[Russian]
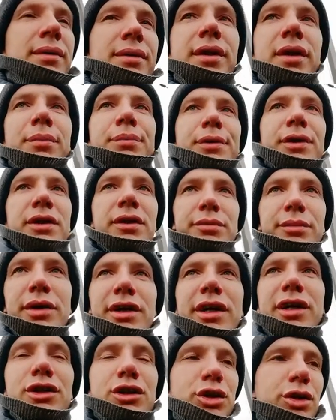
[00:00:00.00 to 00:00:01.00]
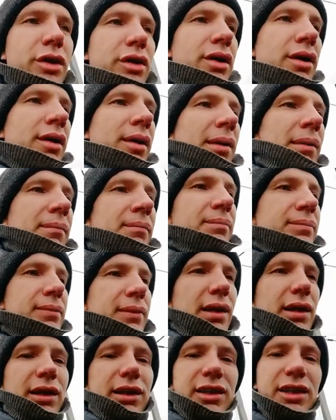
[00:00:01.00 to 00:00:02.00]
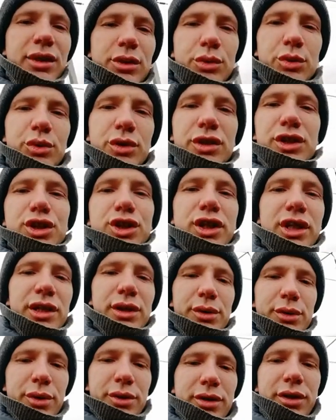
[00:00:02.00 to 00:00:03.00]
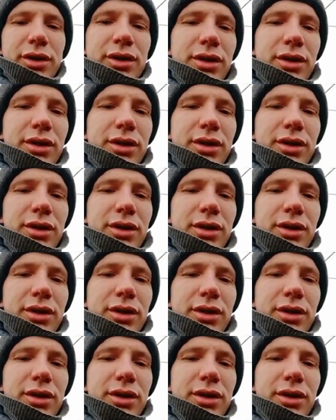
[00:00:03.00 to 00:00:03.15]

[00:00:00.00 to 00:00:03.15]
Не понимают, что они унижают